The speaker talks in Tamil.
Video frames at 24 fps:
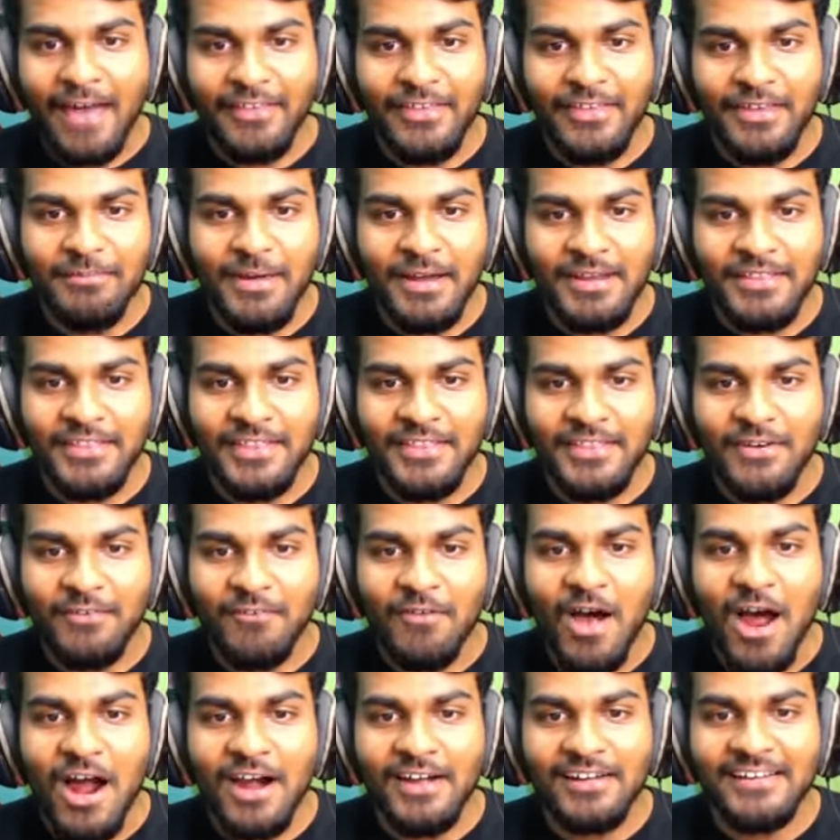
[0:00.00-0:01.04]
அதே மாதிரி தான் அந்த
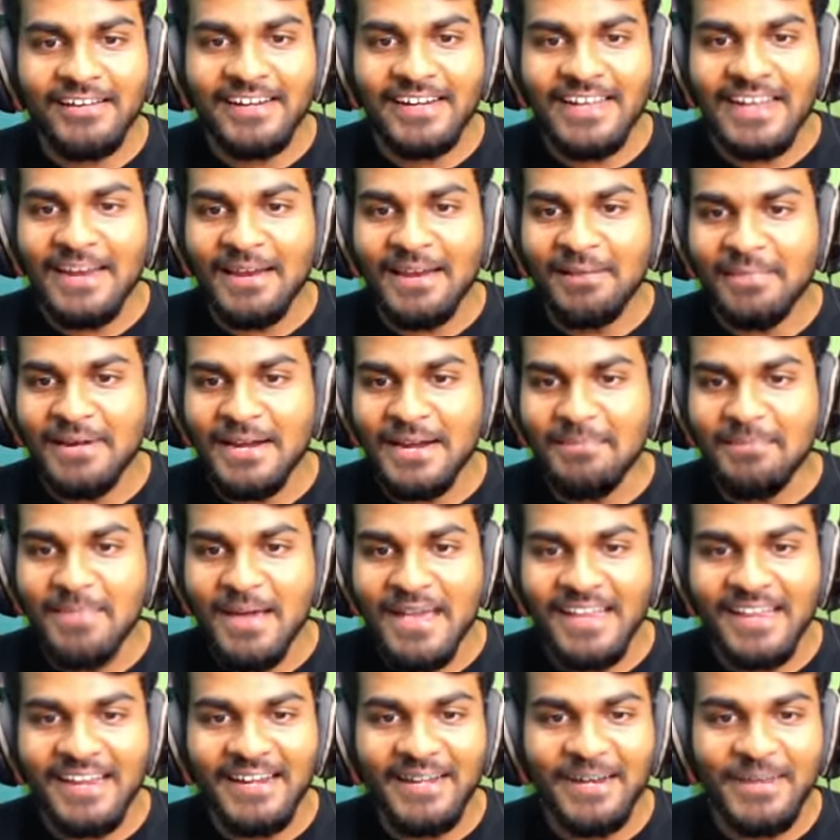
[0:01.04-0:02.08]
வாட்டர் எலமெண்டல்
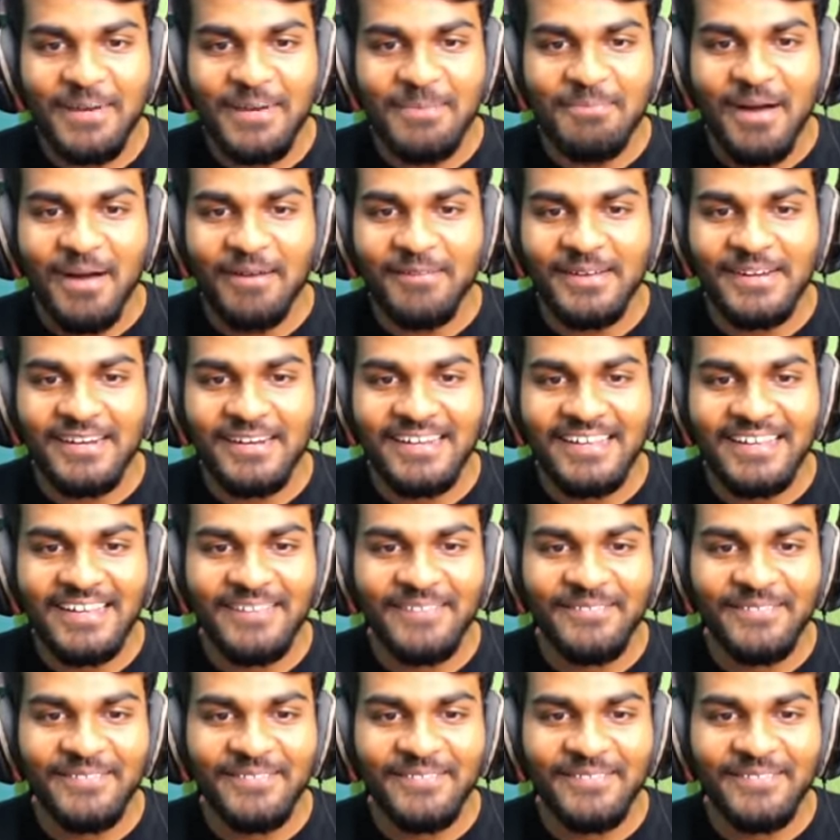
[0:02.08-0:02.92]
பைக் கிட்டே பவர் இருக்கு